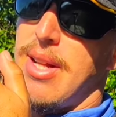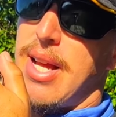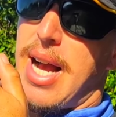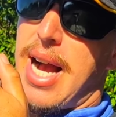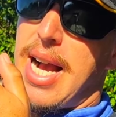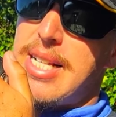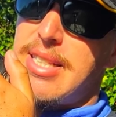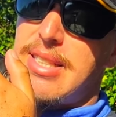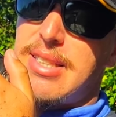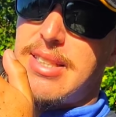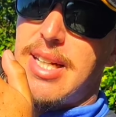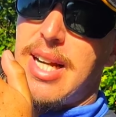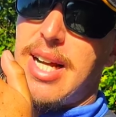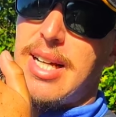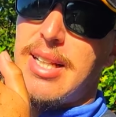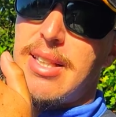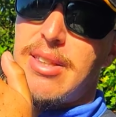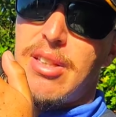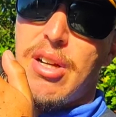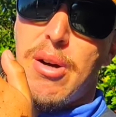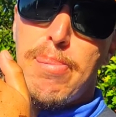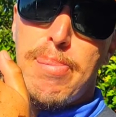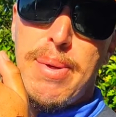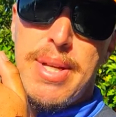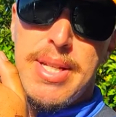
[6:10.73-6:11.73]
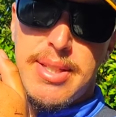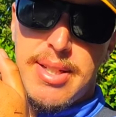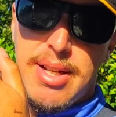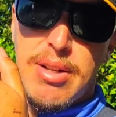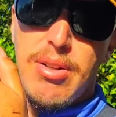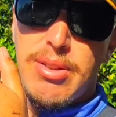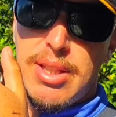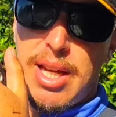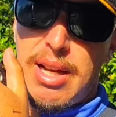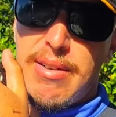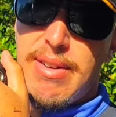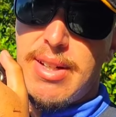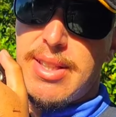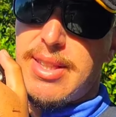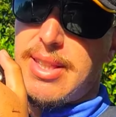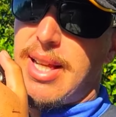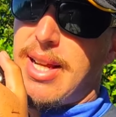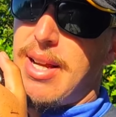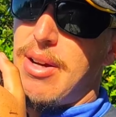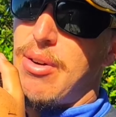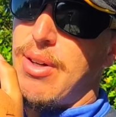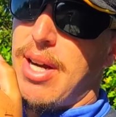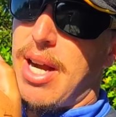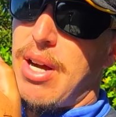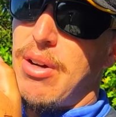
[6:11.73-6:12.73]
A estrada até o pesqueiro tava
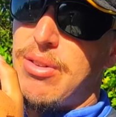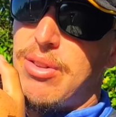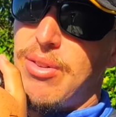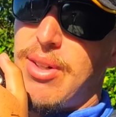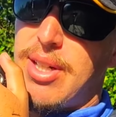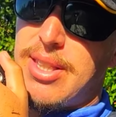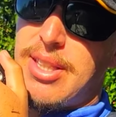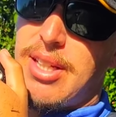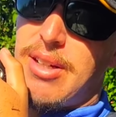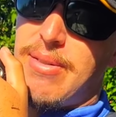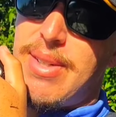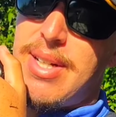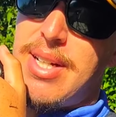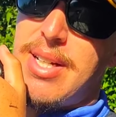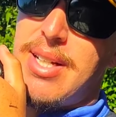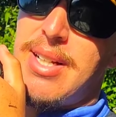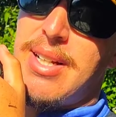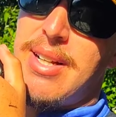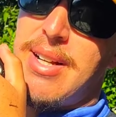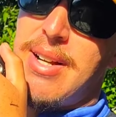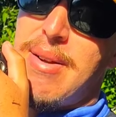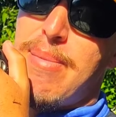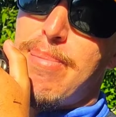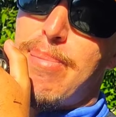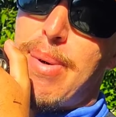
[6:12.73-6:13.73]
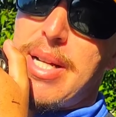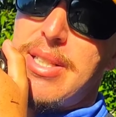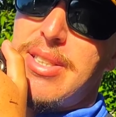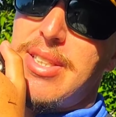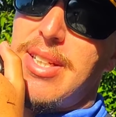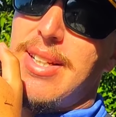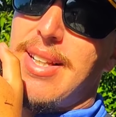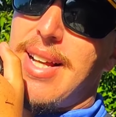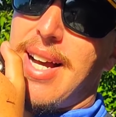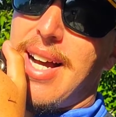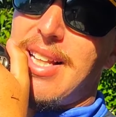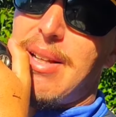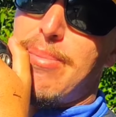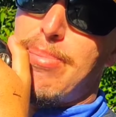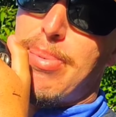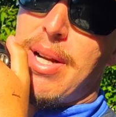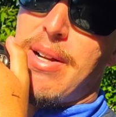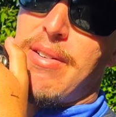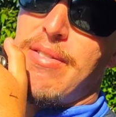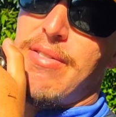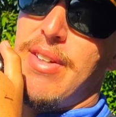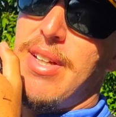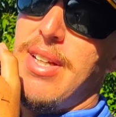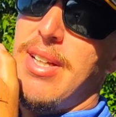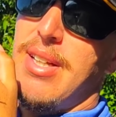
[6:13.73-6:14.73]
até, o carro deu até uma patinada
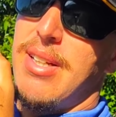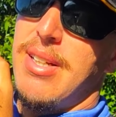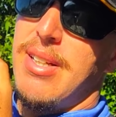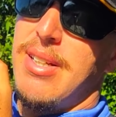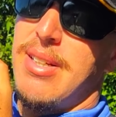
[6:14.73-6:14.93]
para vir.